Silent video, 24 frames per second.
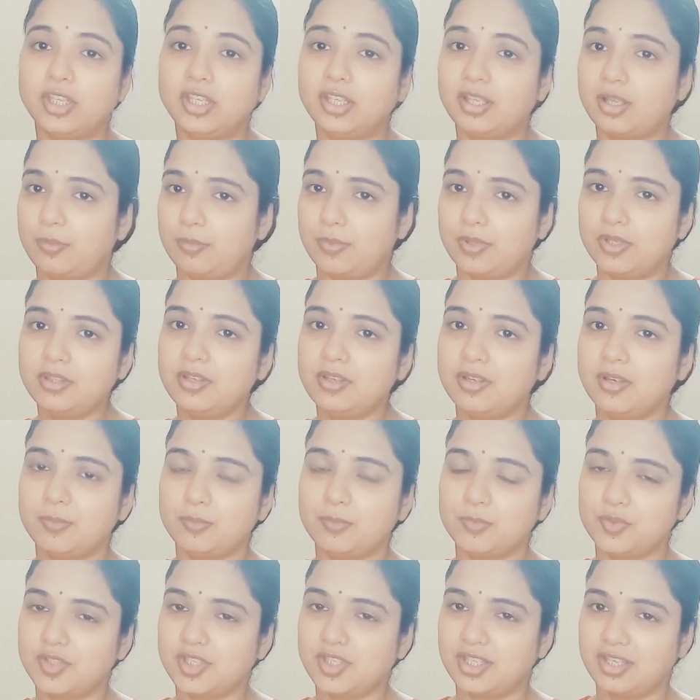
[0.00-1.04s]
दिन का व्रत
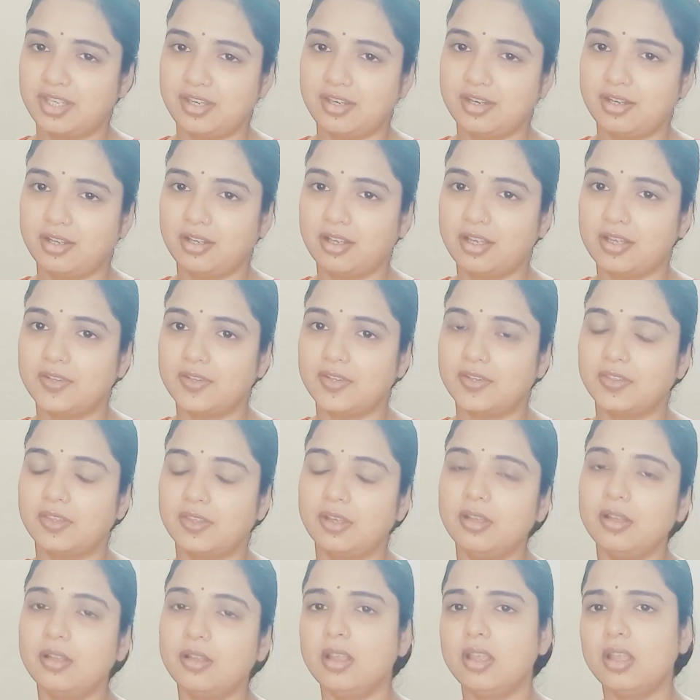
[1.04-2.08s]
मुझसे नहीं रखा
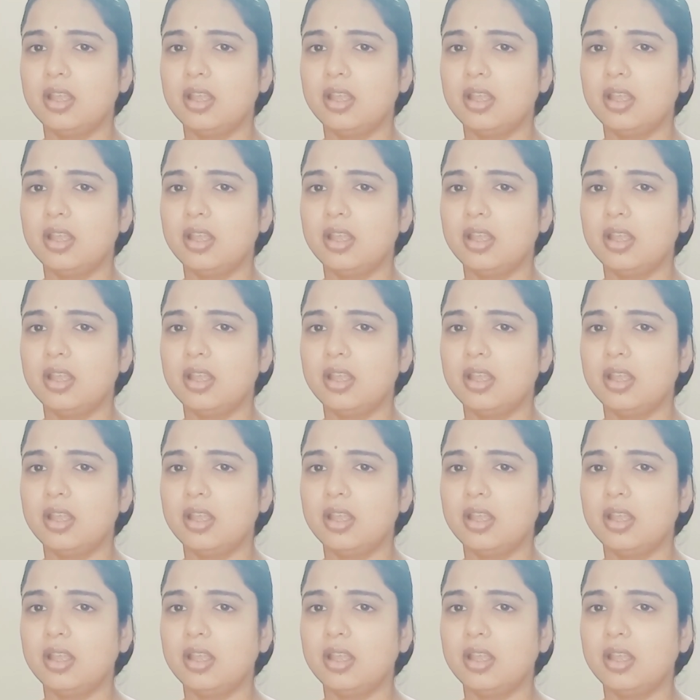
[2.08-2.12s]
जाता